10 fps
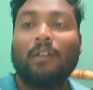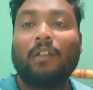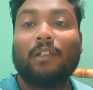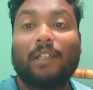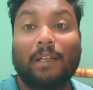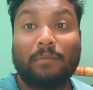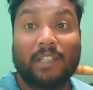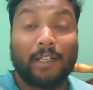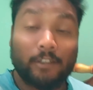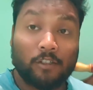टाइम
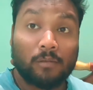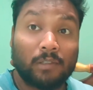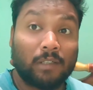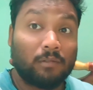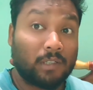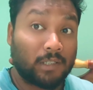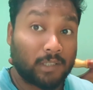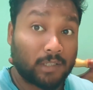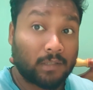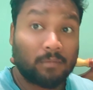साढ़े छः बजा हुआ
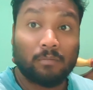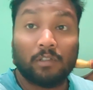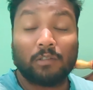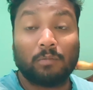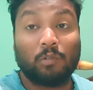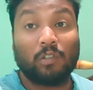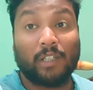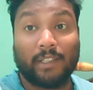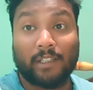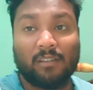है बहुत भूख
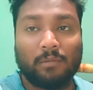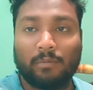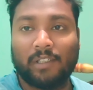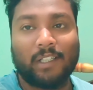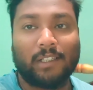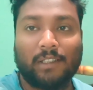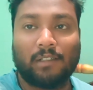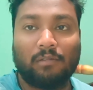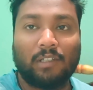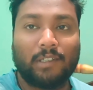लगी है अभी मैं खाना
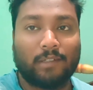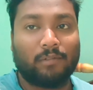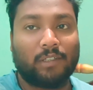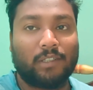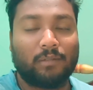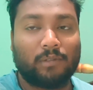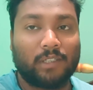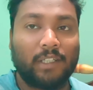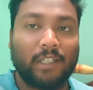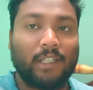खाऊंगा कि मैं दिन भर
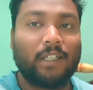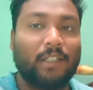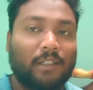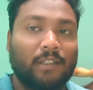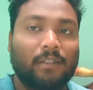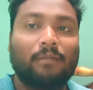के नहीं खाएगा